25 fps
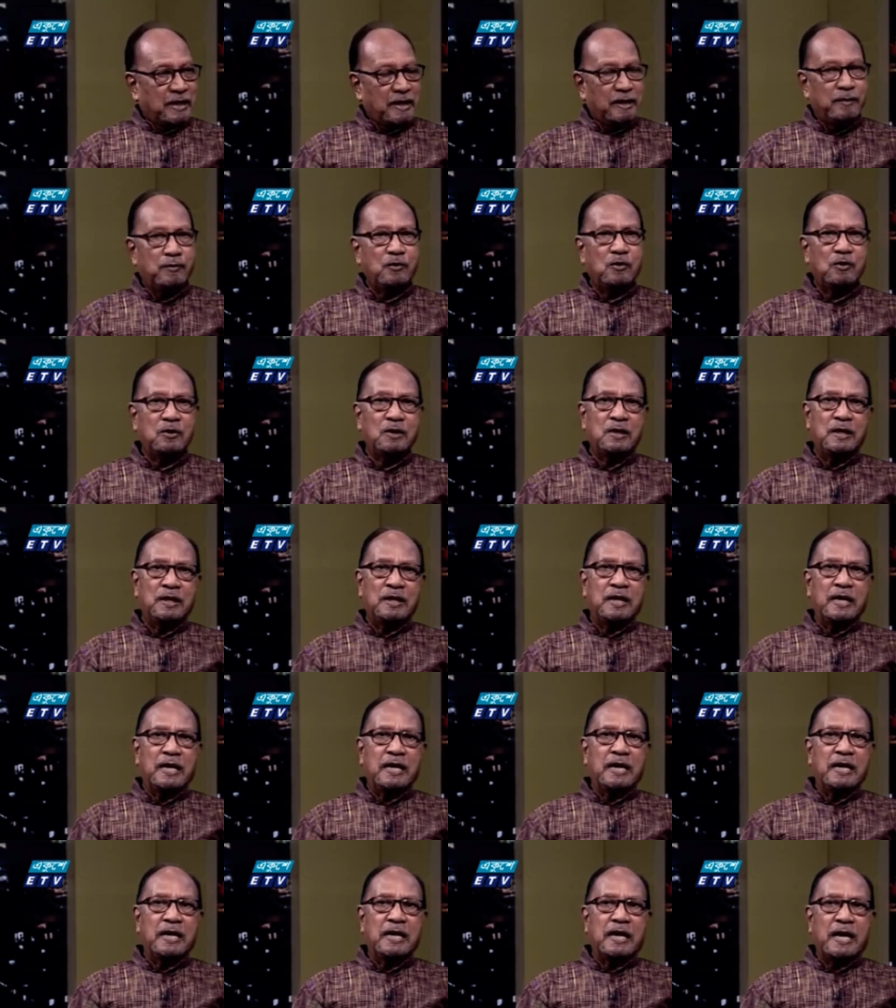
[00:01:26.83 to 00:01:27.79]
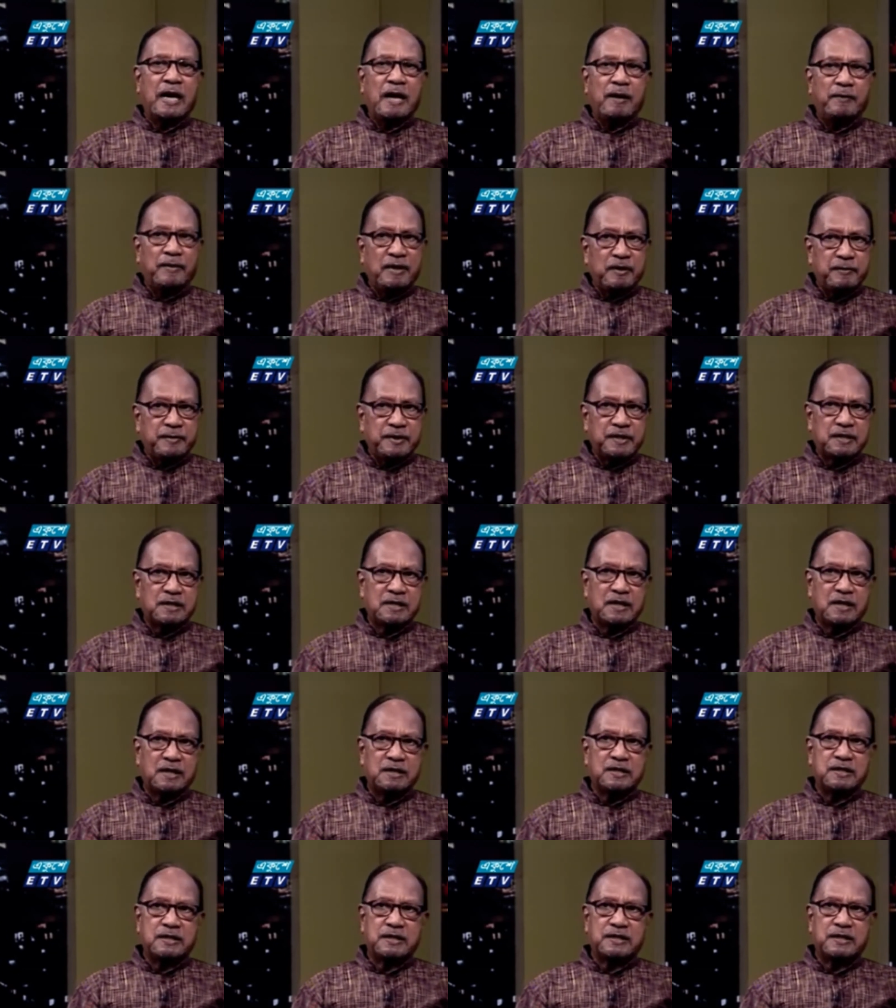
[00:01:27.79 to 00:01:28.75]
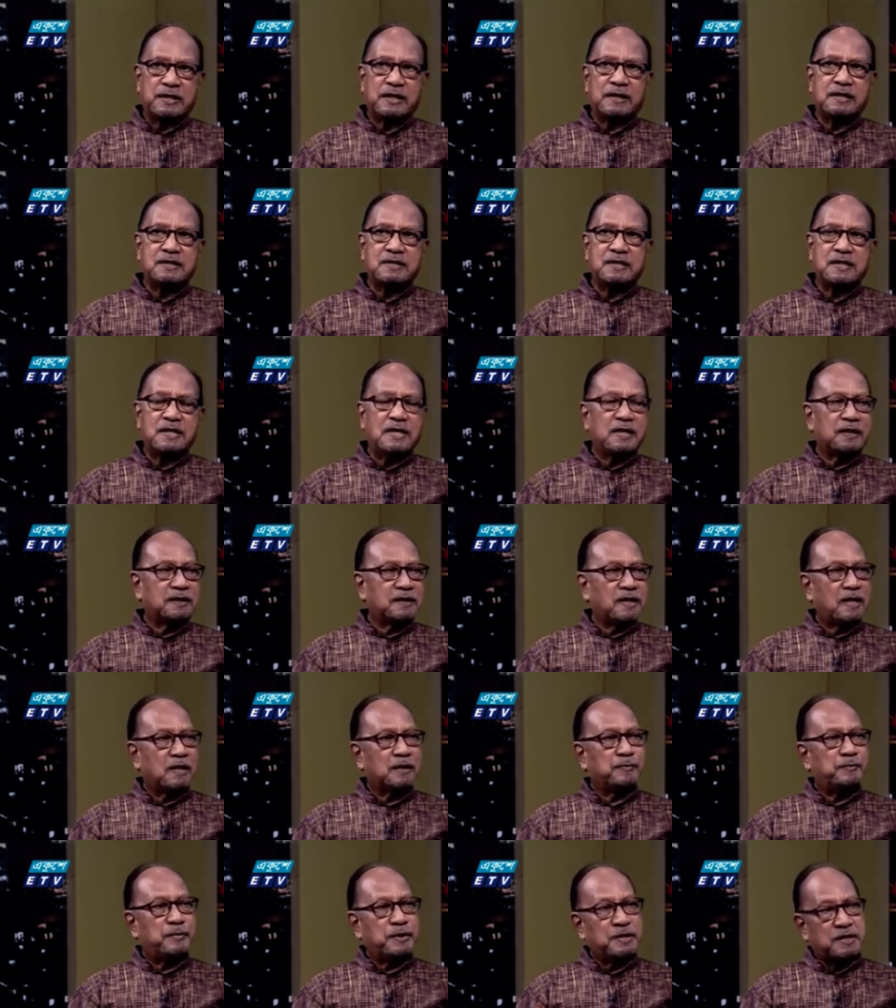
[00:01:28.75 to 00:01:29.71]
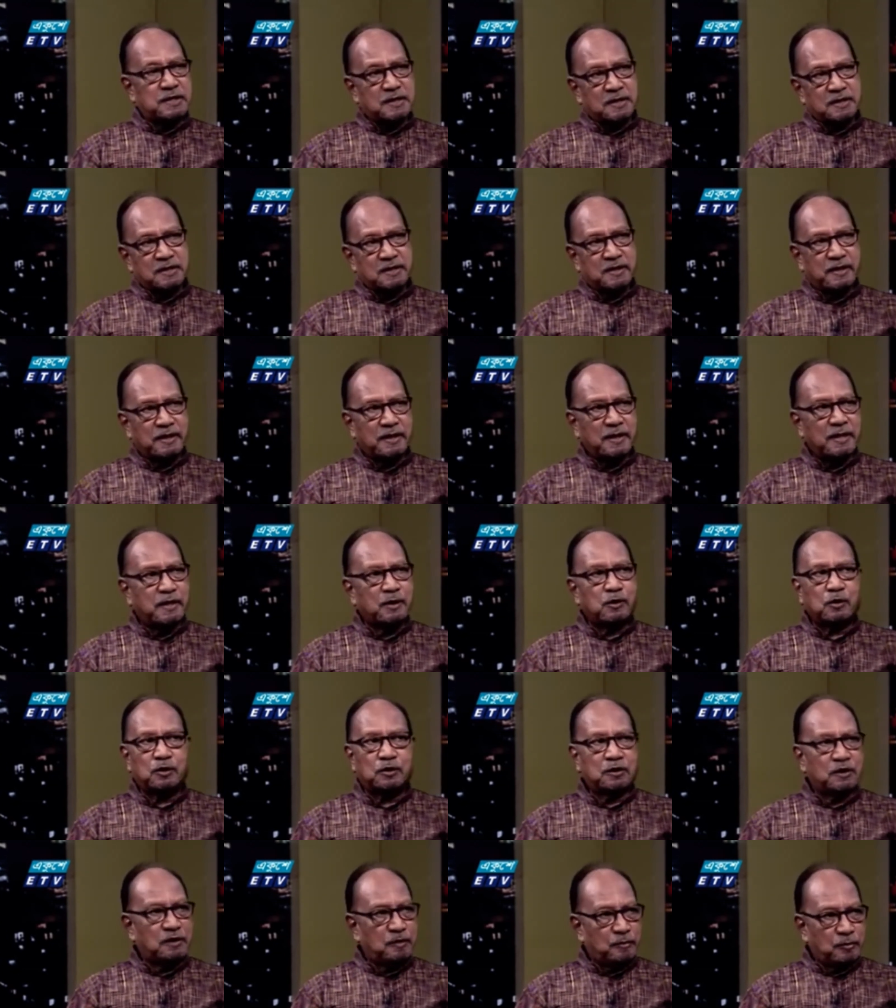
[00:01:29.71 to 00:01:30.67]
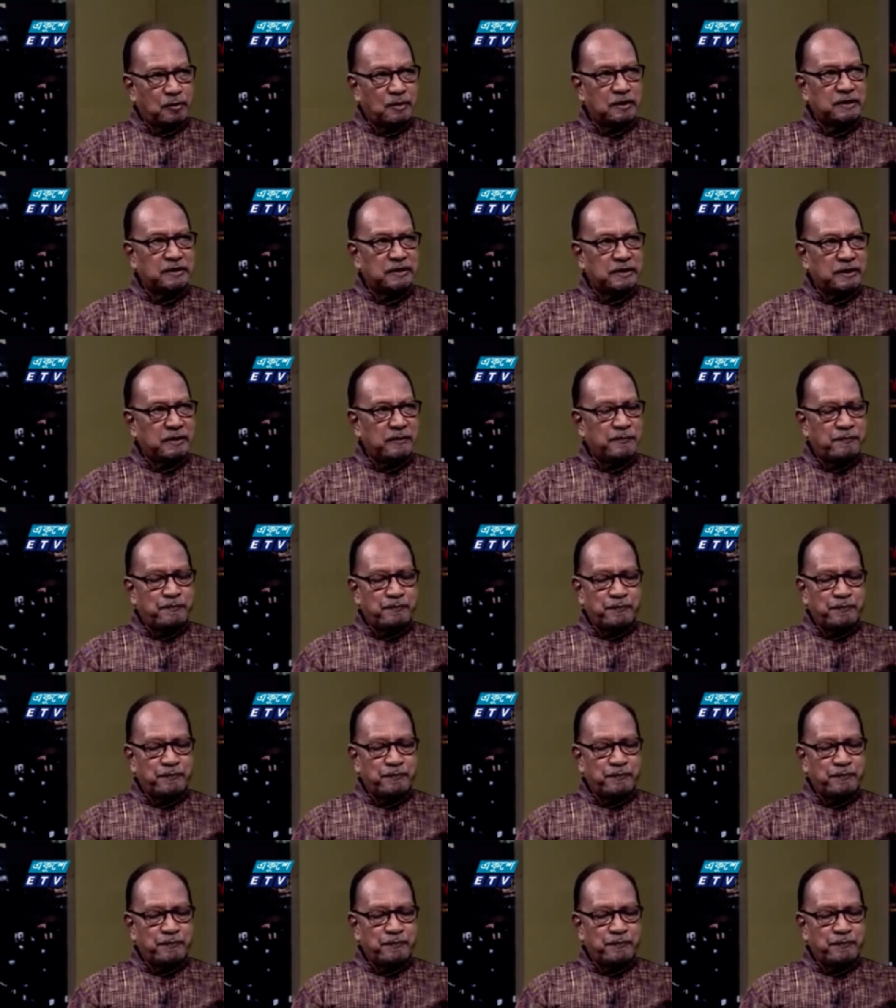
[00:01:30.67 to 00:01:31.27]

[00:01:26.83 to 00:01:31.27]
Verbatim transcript: এবং আমার বিশ্বাস শেখ হাসিনা তার বিশ্বাস থেকে এই কথাটি বলেছেন